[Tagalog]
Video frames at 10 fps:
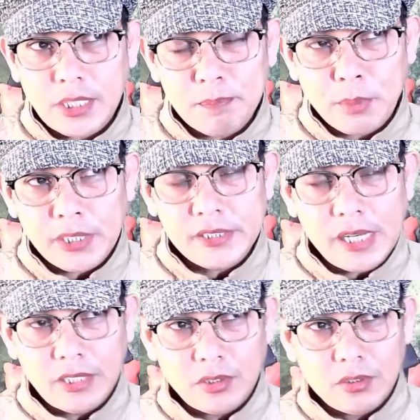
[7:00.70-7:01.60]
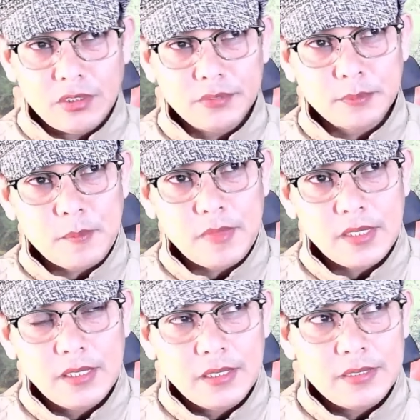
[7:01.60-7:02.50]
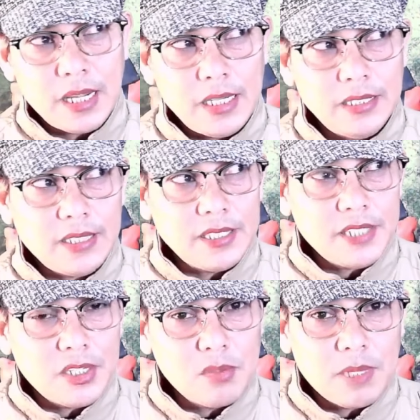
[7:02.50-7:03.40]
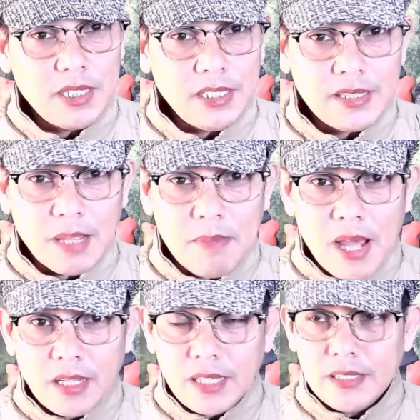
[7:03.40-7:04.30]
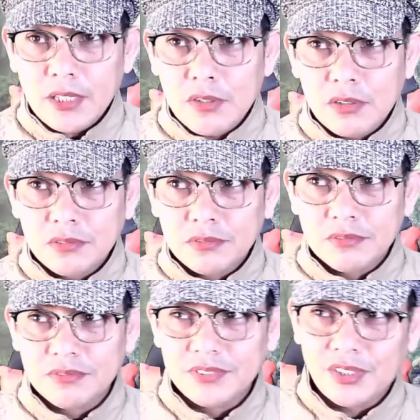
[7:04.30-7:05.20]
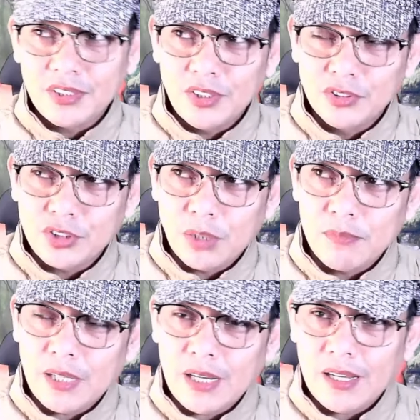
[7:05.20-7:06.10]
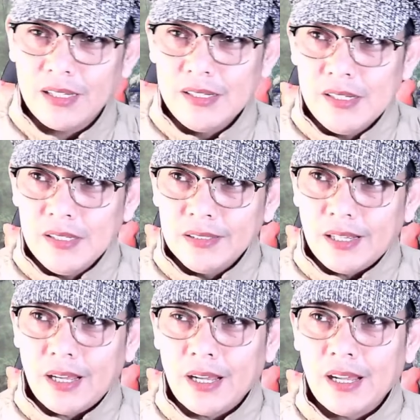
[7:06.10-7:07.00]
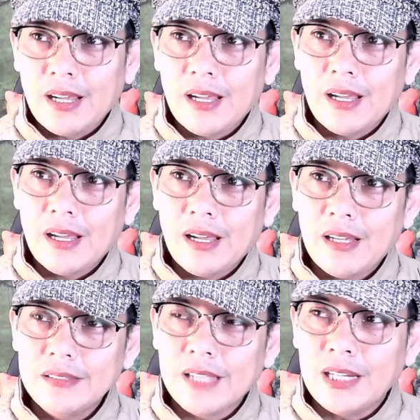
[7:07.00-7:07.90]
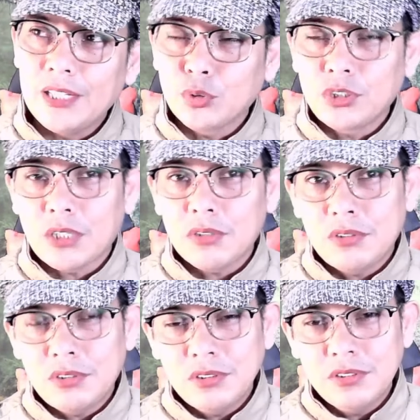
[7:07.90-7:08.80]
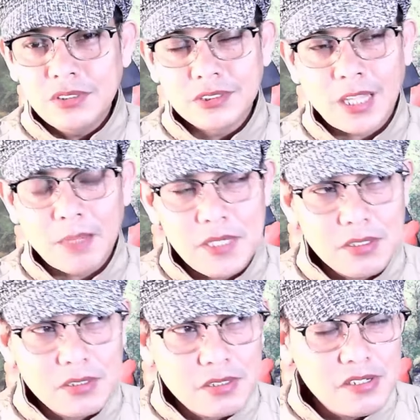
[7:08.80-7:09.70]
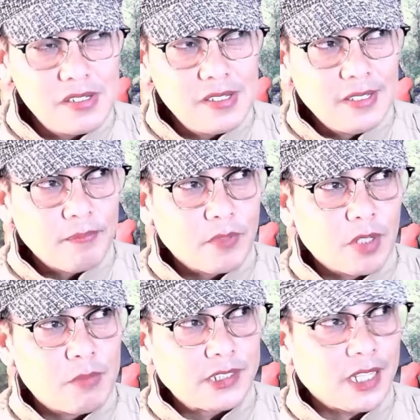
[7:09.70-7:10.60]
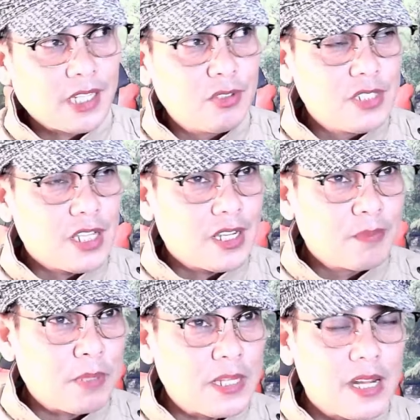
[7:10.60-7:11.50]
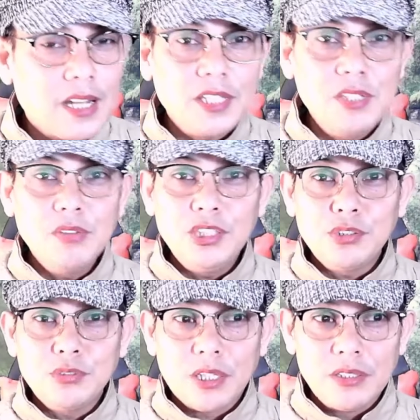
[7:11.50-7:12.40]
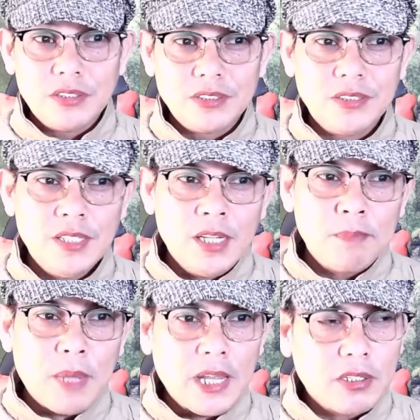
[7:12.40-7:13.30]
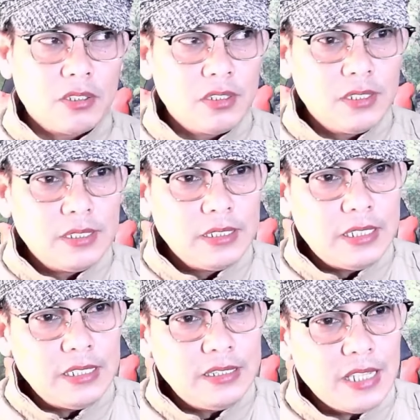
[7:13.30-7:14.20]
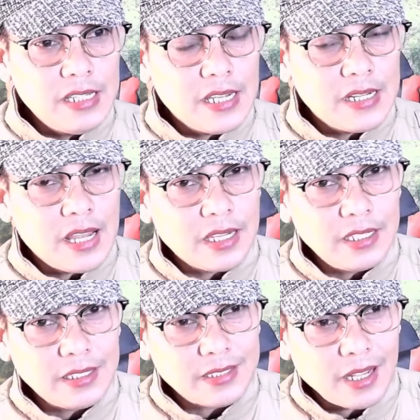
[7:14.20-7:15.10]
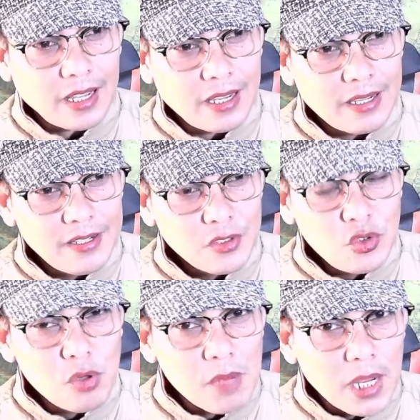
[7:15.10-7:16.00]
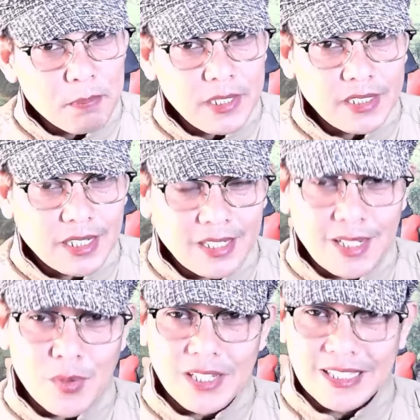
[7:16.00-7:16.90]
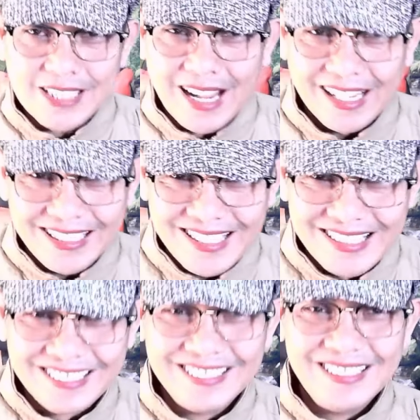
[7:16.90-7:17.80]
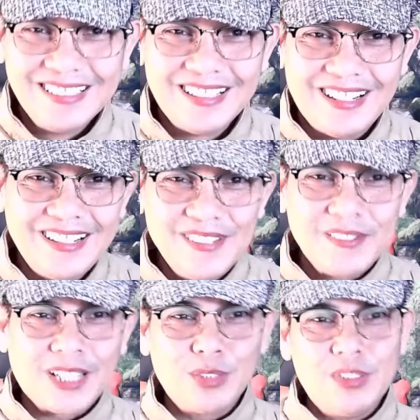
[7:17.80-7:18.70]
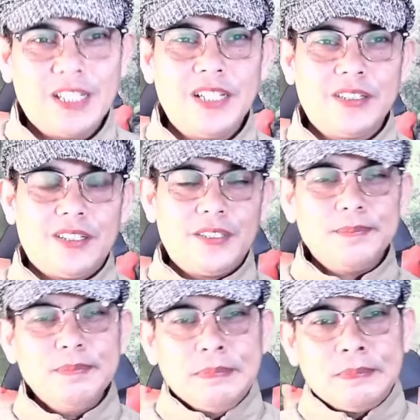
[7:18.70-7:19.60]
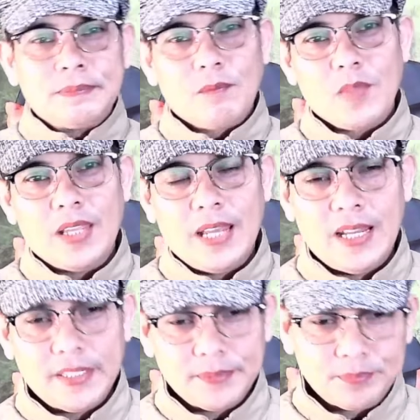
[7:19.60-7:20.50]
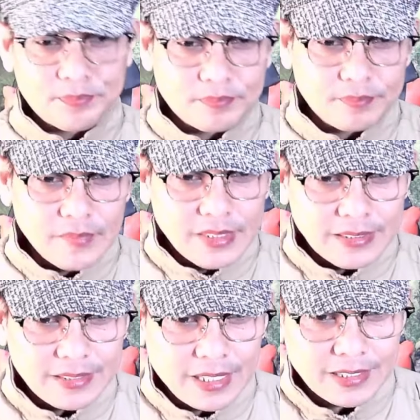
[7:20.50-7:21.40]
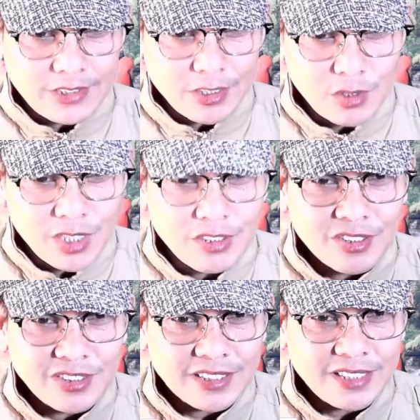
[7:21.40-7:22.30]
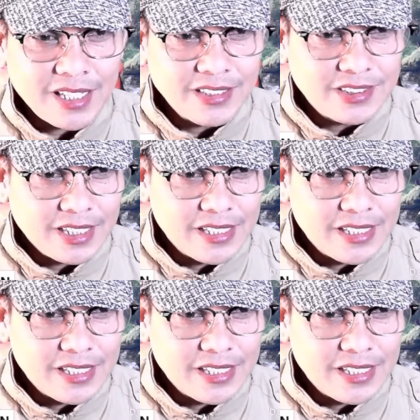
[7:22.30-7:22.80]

part na ito, nakita niya yung maliit na bagay na yon, no? Yung term na uh, nalito siya ron, sabi ko, no, masyado niyang pinalaki yung issue na yon. Pero hindi niya nakita yung mga pinagagawa niya sa atin, no? Katulad nito. Yan. Uh, check ko lang oh, kung nasa screen